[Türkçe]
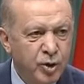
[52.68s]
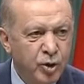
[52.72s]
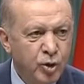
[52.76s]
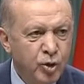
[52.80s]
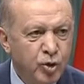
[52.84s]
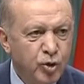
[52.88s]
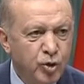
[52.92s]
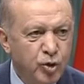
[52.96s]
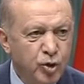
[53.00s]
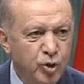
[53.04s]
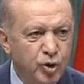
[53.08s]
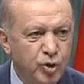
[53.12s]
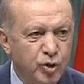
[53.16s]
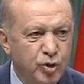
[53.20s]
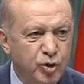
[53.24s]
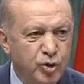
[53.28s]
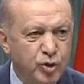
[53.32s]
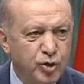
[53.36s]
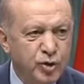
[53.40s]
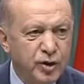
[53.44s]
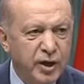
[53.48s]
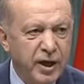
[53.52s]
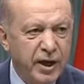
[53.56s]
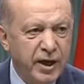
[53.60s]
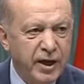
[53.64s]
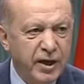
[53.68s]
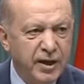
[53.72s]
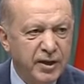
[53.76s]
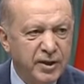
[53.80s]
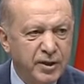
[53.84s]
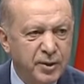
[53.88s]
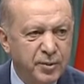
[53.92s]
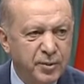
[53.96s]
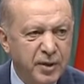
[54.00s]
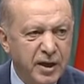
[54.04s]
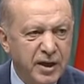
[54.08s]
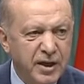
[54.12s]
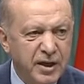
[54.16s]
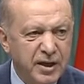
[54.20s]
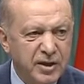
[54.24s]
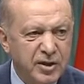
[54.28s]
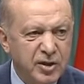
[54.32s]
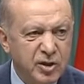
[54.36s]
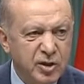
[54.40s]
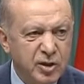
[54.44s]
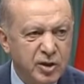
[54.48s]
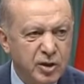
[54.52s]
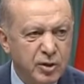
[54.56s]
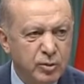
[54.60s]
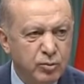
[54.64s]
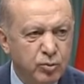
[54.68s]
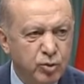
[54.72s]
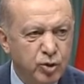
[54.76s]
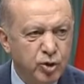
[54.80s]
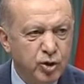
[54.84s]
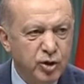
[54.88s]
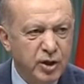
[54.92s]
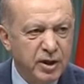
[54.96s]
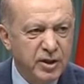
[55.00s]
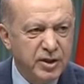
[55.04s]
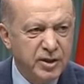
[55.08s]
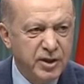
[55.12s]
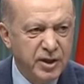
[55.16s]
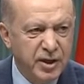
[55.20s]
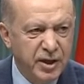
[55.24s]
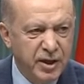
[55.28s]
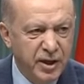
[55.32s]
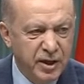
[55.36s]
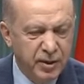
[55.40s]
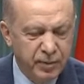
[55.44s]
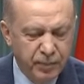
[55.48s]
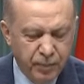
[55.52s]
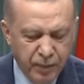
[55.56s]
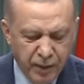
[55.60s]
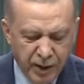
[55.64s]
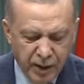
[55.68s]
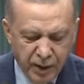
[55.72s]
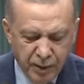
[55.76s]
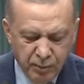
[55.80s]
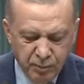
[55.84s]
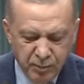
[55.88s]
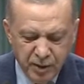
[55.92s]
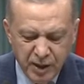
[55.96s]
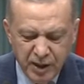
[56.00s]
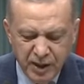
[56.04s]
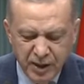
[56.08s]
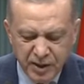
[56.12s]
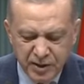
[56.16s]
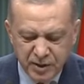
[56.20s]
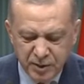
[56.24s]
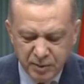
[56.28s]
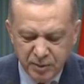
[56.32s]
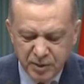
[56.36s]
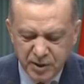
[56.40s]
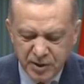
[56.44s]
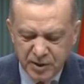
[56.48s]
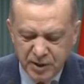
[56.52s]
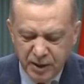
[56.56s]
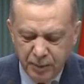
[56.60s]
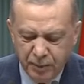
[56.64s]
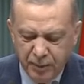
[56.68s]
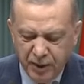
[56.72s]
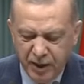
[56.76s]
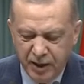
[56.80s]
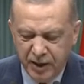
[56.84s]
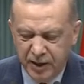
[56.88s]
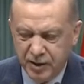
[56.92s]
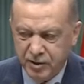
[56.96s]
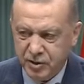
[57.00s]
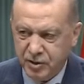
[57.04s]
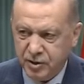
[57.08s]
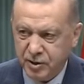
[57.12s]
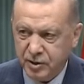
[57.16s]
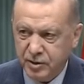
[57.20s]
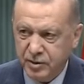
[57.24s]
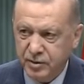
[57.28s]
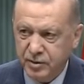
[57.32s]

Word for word: yüz yüze eğitime geçişin müjdesini milletimizle paylaştık.